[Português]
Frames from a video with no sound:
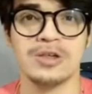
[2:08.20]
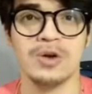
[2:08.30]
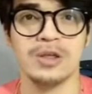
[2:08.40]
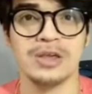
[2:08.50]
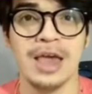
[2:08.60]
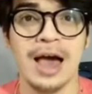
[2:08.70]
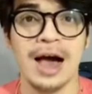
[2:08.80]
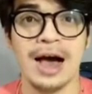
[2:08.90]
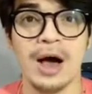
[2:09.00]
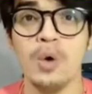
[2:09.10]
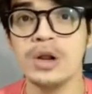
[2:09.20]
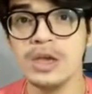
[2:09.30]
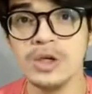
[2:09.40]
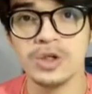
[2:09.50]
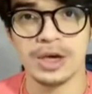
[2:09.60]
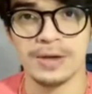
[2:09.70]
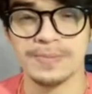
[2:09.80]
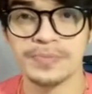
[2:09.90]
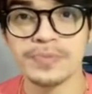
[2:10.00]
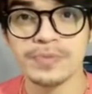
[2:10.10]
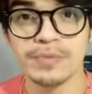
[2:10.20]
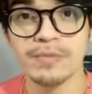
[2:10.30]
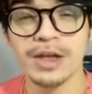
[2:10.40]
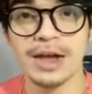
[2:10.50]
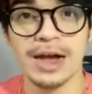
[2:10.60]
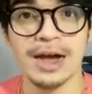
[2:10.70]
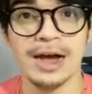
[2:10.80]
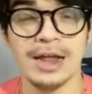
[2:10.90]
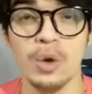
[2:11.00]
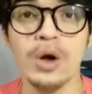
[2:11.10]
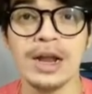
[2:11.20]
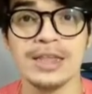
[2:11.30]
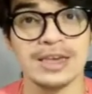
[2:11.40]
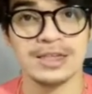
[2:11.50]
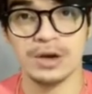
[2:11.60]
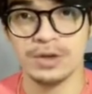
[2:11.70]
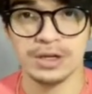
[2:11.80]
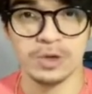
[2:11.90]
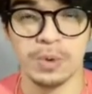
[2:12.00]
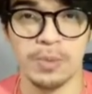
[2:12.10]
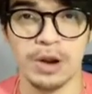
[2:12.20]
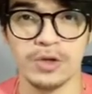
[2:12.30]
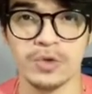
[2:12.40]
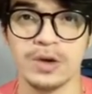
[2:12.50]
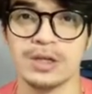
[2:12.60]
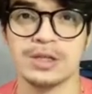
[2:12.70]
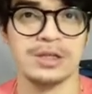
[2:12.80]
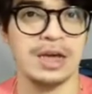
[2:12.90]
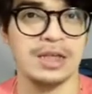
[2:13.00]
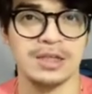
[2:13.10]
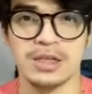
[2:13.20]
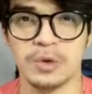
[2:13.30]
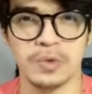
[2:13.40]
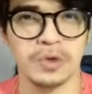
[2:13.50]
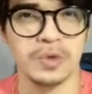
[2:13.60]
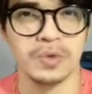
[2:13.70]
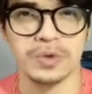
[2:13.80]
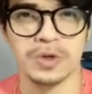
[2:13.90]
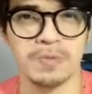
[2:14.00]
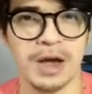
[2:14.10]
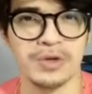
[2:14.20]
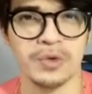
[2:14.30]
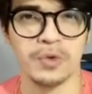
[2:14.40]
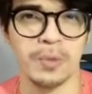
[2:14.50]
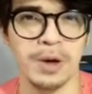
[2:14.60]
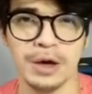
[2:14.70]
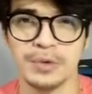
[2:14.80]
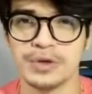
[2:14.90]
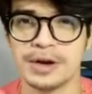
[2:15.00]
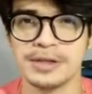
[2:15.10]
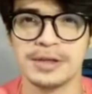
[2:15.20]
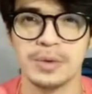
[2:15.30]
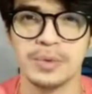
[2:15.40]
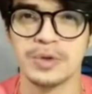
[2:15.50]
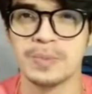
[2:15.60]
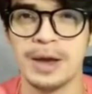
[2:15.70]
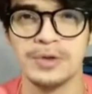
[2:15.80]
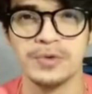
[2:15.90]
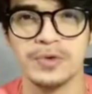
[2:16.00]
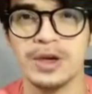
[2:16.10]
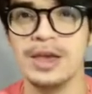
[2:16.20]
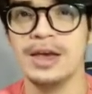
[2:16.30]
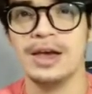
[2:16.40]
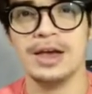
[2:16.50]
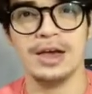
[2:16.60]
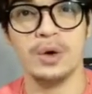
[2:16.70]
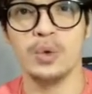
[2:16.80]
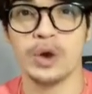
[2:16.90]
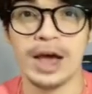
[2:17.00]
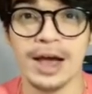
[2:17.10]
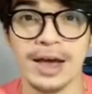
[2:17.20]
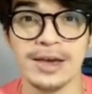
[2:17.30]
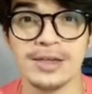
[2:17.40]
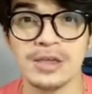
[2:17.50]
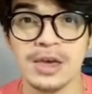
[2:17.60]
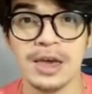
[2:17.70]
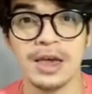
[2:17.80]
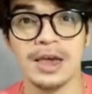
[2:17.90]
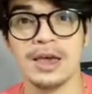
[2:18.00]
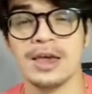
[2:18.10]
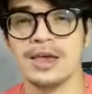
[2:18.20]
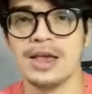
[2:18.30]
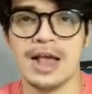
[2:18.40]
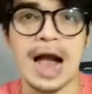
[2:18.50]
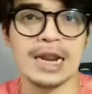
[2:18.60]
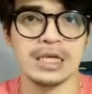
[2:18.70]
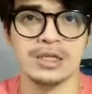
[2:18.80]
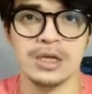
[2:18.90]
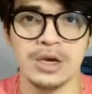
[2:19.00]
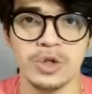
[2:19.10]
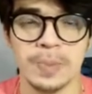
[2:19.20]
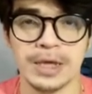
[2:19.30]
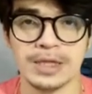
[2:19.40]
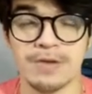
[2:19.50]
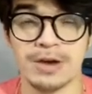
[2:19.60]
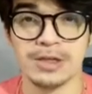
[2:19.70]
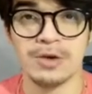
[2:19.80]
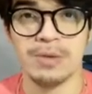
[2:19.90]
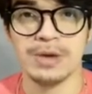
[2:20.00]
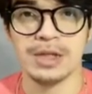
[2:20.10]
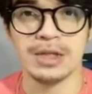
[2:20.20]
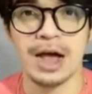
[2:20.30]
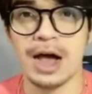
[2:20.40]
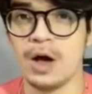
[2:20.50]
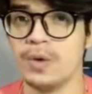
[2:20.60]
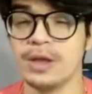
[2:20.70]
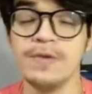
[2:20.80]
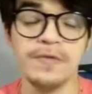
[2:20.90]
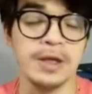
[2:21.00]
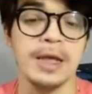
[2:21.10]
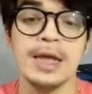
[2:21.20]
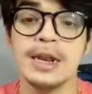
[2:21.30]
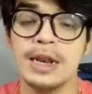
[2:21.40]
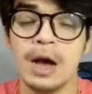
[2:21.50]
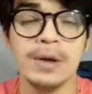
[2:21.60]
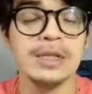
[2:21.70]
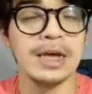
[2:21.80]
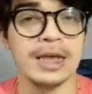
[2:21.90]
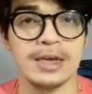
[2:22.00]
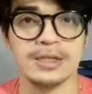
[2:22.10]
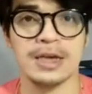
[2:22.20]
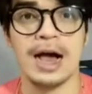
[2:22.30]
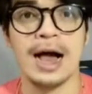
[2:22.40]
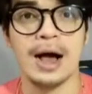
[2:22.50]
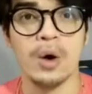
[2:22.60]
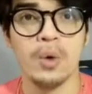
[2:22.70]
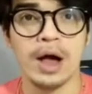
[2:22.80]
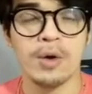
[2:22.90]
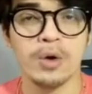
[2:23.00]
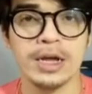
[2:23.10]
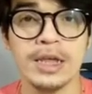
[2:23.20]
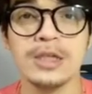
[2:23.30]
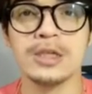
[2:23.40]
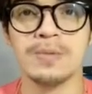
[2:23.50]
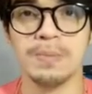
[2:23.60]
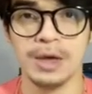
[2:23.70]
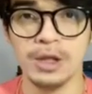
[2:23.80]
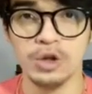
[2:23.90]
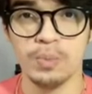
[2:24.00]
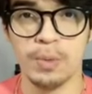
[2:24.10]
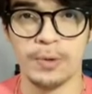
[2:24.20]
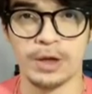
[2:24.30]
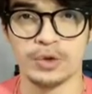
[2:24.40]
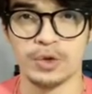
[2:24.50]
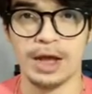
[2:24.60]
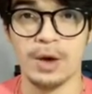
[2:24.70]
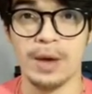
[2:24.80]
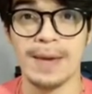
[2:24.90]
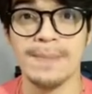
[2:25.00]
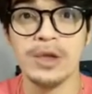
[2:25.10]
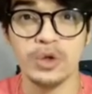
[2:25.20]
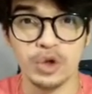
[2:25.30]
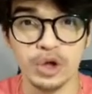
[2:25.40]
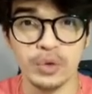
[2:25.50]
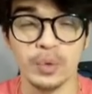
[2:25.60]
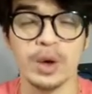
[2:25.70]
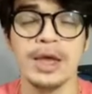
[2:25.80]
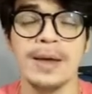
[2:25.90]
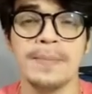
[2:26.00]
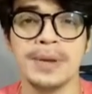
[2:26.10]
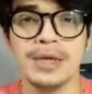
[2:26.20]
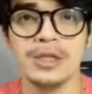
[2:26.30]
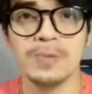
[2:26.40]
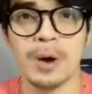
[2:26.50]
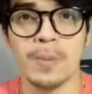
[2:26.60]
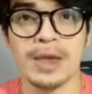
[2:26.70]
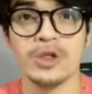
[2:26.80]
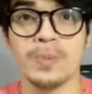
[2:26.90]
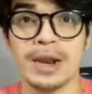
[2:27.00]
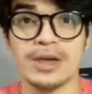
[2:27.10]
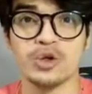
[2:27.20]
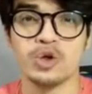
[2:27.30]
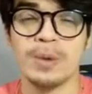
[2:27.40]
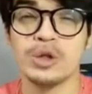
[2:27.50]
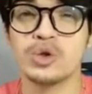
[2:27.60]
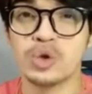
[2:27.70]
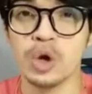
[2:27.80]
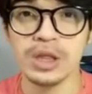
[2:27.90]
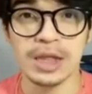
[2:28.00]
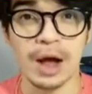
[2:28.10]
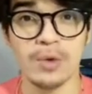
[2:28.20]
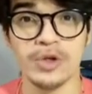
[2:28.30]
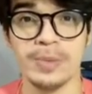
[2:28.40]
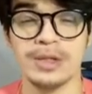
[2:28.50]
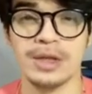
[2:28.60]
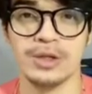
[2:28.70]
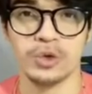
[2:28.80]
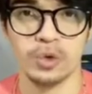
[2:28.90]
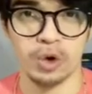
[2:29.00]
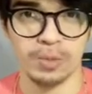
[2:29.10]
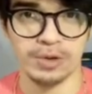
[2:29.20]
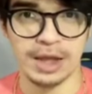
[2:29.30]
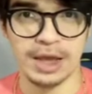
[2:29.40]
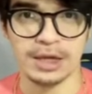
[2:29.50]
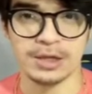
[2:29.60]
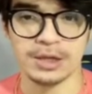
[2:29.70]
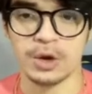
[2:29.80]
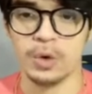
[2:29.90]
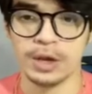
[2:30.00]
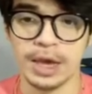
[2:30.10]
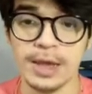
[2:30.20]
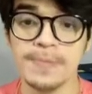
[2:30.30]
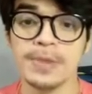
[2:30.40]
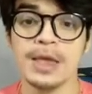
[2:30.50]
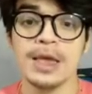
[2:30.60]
e senhores, a origem a localização dessas populações, se elas estão nos, nos espaços urbanos, se elas estão nos espaços uh, rurais, é, em áreas de preservação ambiental, enfim, não interessa. A, a, o crescimento populacional é medido principalmente pela soma total de habitantes do globo terrestre, ok?